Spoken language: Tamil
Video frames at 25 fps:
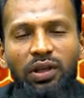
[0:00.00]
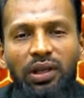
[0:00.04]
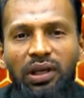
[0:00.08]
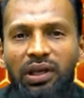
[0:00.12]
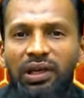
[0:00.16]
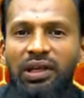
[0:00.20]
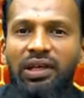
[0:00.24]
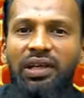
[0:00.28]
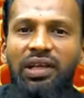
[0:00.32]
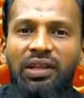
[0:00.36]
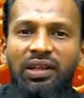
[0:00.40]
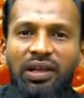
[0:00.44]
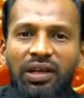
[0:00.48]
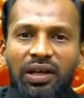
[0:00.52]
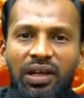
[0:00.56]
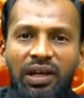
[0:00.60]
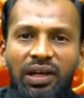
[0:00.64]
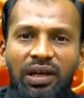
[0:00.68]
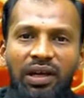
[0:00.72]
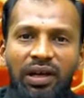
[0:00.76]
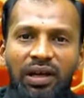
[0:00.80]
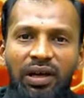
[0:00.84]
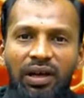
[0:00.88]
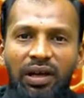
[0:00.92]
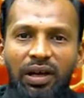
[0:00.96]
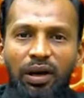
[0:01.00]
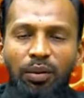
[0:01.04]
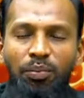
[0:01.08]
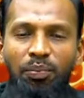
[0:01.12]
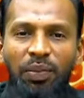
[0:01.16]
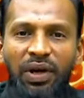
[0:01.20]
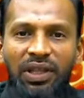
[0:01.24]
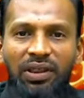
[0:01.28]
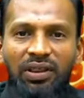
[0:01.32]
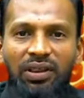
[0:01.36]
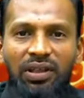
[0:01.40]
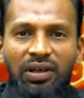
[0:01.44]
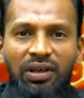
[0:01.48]
வந்து கிட்டத்தட்ட
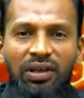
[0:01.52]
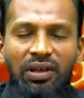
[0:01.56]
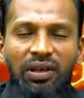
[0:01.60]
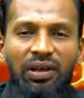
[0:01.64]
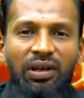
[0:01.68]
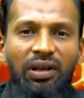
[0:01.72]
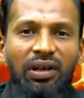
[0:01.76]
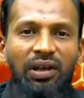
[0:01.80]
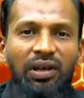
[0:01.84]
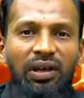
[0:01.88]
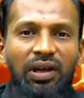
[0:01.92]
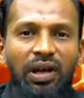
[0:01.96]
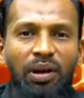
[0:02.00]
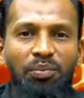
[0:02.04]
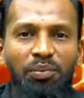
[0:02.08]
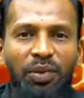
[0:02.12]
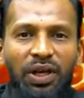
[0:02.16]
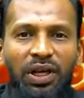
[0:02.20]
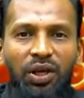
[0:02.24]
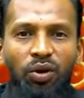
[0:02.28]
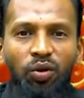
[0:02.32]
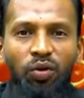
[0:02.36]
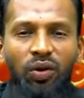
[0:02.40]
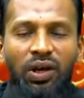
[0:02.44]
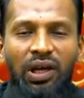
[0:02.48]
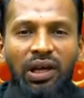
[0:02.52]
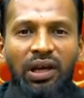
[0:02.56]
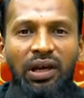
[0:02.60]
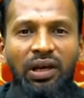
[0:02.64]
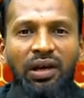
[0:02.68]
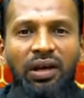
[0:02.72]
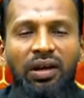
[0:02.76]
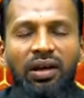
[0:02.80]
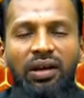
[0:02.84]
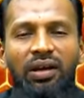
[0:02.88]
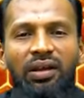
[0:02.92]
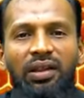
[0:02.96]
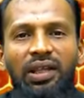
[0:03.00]
பத்து கம்பெனிகளுடைய
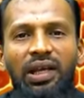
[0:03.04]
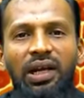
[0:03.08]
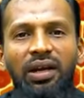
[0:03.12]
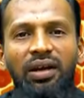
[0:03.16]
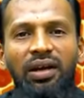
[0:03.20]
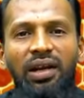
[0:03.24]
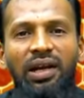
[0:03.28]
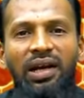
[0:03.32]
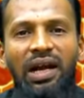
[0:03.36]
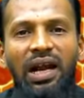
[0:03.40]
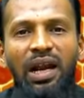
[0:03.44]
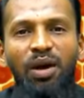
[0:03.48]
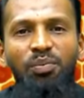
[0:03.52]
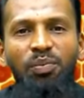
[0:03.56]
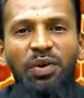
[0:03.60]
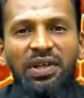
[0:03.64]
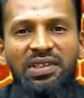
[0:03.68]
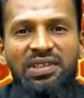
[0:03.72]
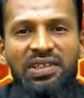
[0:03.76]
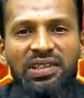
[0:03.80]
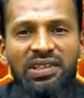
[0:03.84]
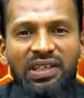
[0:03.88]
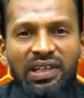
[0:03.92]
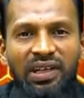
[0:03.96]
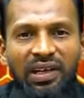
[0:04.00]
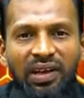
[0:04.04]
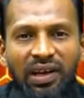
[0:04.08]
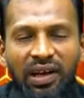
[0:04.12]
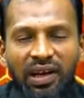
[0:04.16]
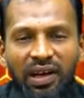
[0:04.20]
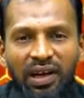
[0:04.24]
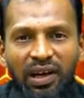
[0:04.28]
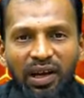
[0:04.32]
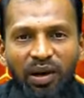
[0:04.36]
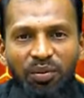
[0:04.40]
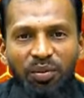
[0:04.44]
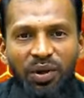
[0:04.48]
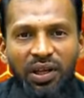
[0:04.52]
தேனில் கலப்படம்
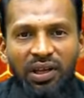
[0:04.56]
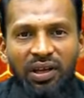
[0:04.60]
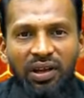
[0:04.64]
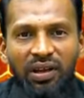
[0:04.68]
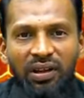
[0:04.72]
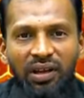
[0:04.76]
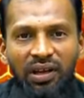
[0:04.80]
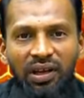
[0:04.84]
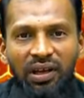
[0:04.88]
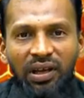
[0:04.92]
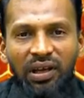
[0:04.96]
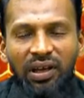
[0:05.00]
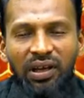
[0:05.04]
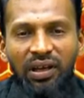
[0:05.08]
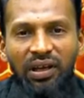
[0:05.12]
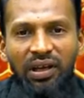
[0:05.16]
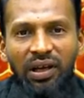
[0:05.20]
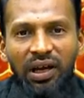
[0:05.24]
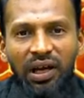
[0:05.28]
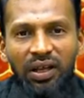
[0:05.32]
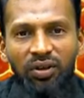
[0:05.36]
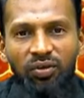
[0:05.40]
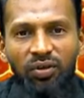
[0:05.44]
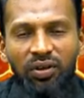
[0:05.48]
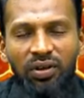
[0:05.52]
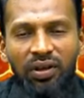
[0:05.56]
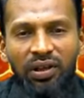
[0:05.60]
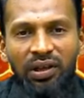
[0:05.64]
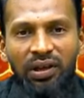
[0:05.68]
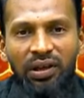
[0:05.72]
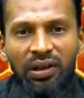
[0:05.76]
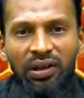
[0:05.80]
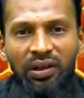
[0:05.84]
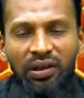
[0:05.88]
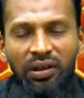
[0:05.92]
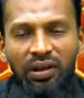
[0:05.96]
செஞ்சுருக்கிறாங்க அப்படிங்கிறத அது வந்து